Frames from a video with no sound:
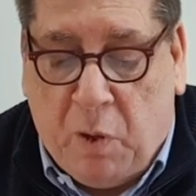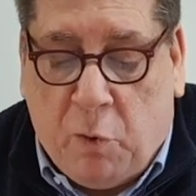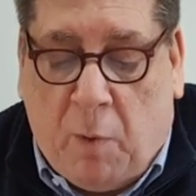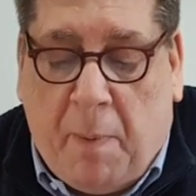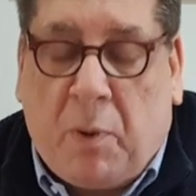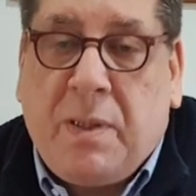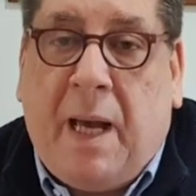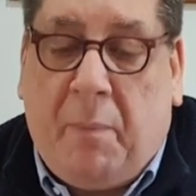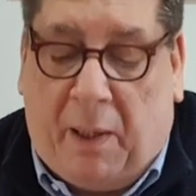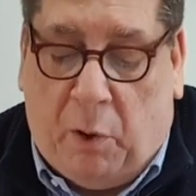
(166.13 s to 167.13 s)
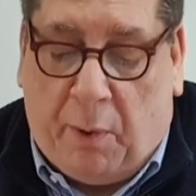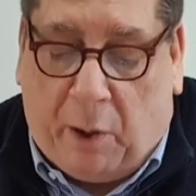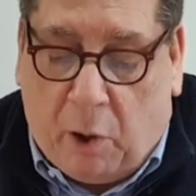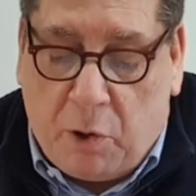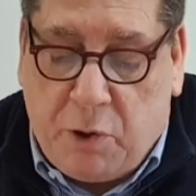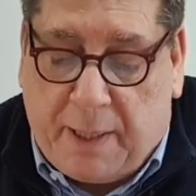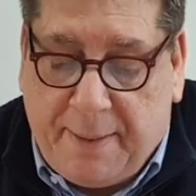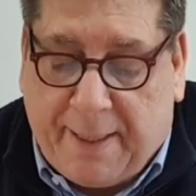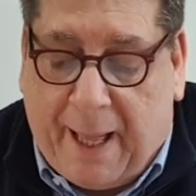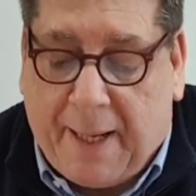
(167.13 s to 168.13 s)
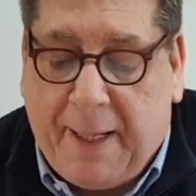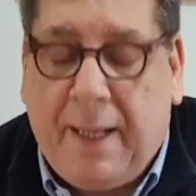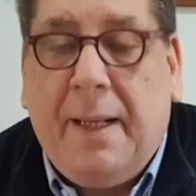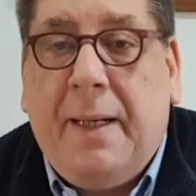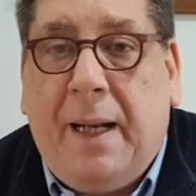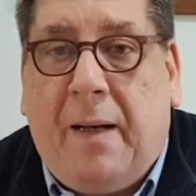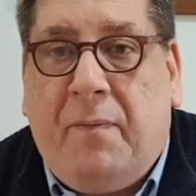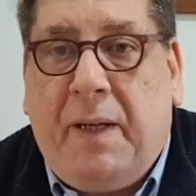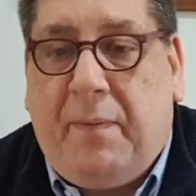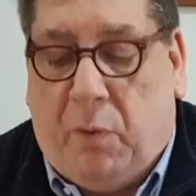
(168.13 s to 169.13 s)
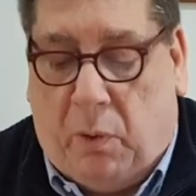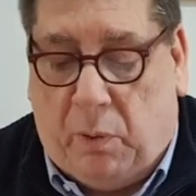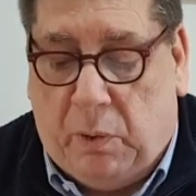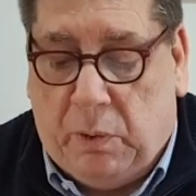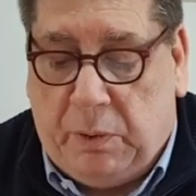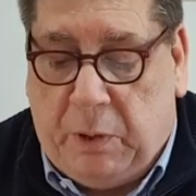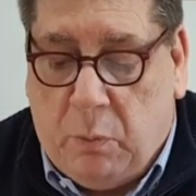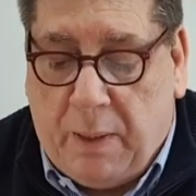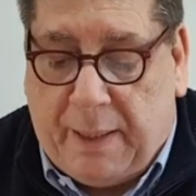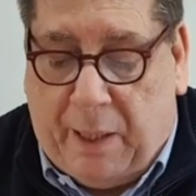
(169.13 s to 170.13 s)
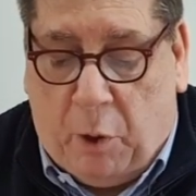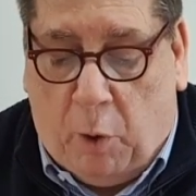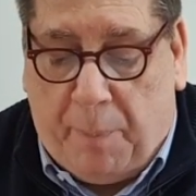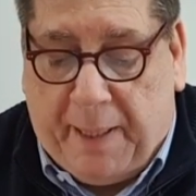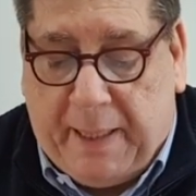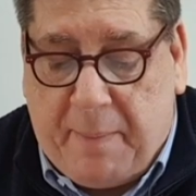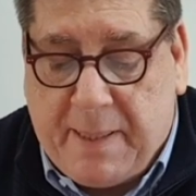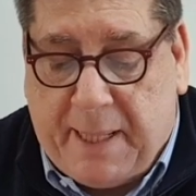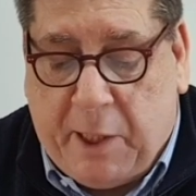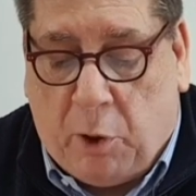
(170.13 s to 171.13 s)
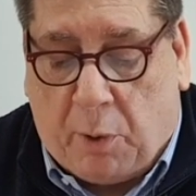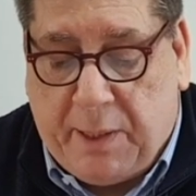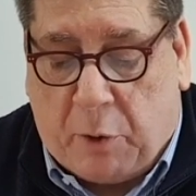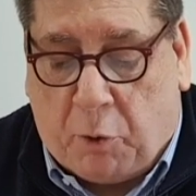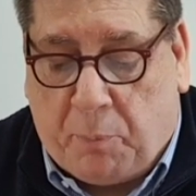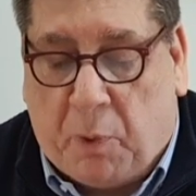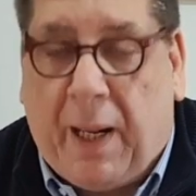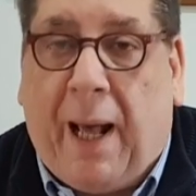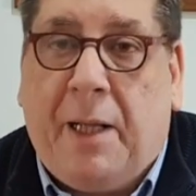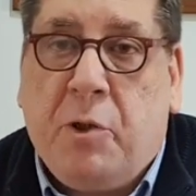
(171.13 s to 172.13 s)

Come possiamo allora oggi entrare nel vivo di una delle opere di misericordia corporale,